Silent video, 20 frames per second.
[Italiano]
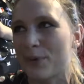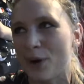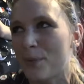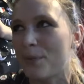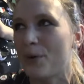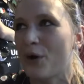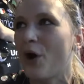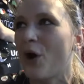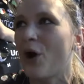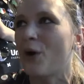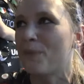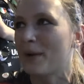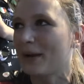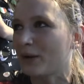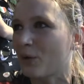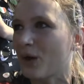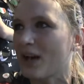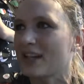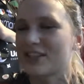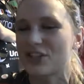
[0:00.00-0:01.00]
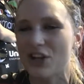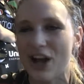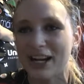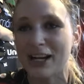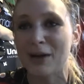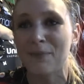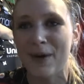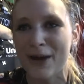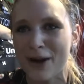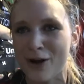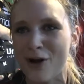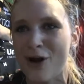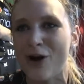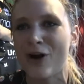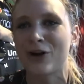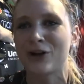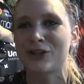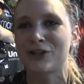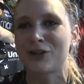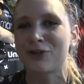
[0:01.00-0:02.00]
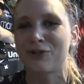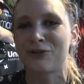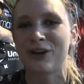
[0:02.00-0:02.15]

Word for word: proprio per questo, anche per loro, sono